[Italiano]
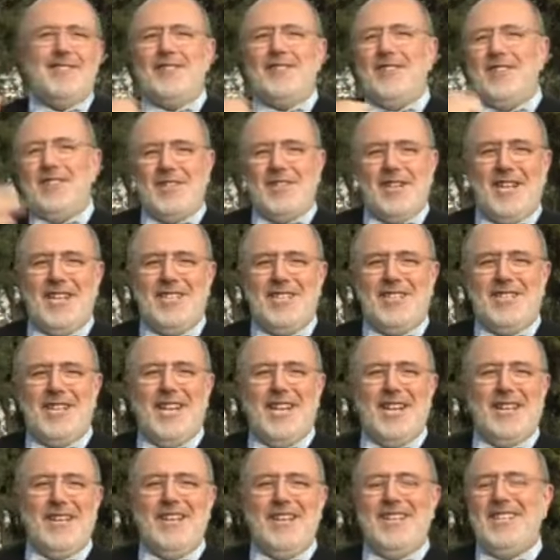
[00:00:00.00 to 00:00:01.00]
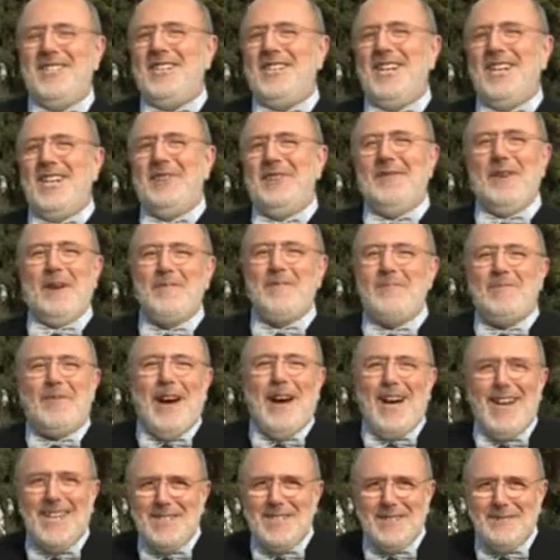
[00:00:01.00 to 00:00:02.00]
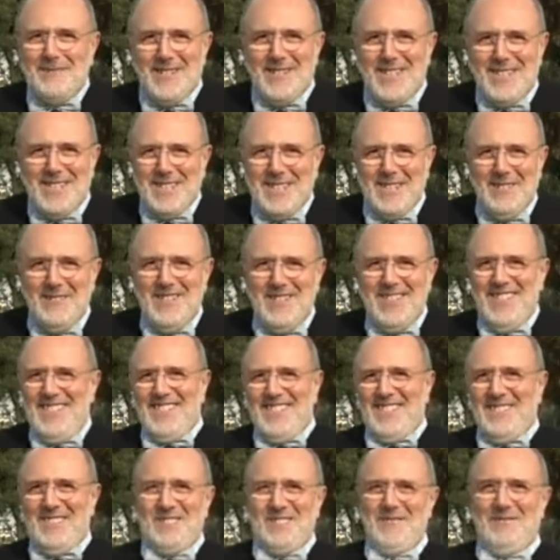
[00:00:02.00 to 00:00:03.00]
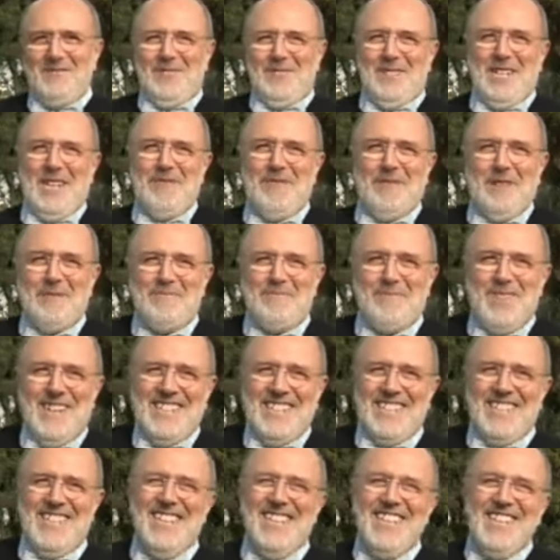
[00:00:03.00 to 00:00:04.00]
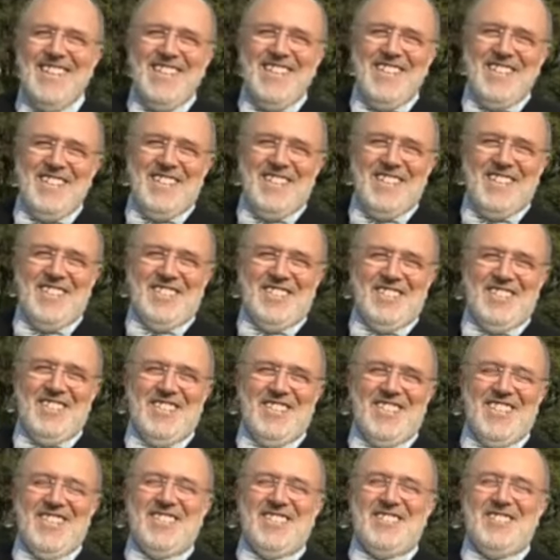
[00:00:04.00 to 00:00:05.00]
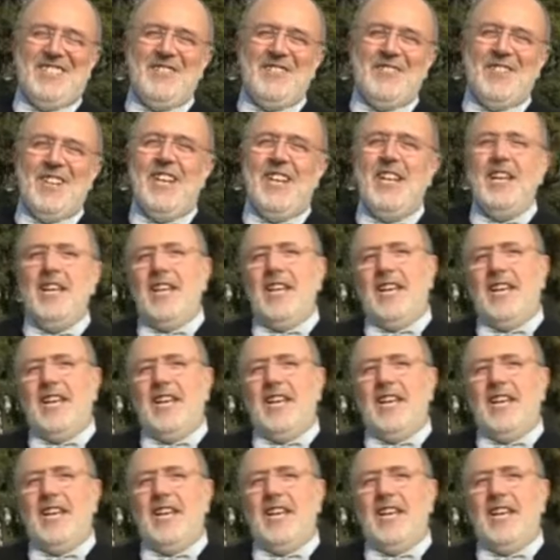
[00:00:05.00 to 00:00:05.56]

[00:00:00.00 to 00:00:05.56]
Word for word: cioè c'ha, c'ha, le, c'ha, le, vampate praticamente, insomma ha le vampate di eccitazione.